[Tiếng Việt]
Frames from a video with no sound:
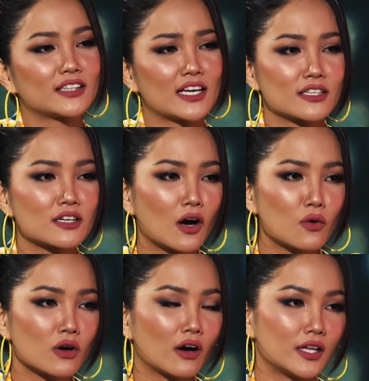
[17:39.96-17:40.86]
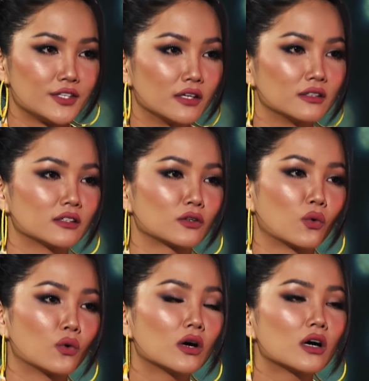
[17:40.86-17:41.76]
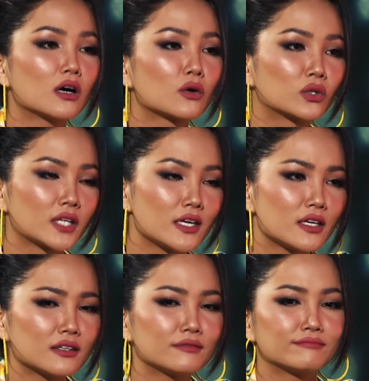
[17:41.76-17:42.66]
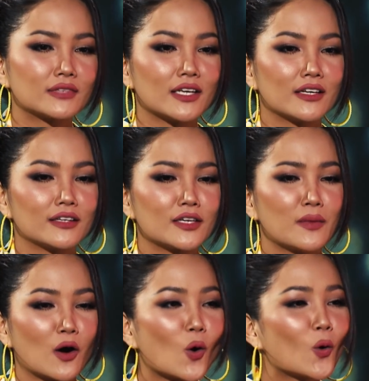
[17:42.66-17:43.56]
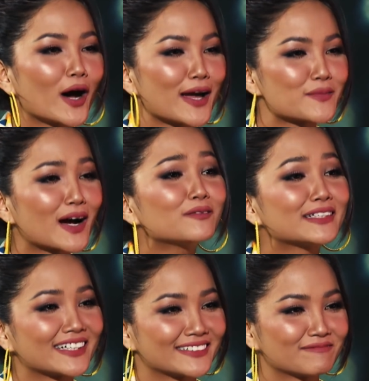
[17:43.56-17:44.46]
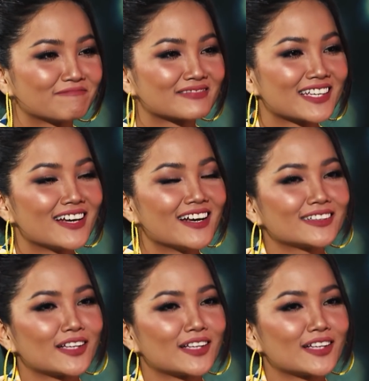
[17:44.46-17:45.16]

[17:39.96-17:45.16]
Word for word: tại sân khấu gọi là dựng của cuộc thi á ừ. thì khi mà hô á em khóc anh ạ ừ.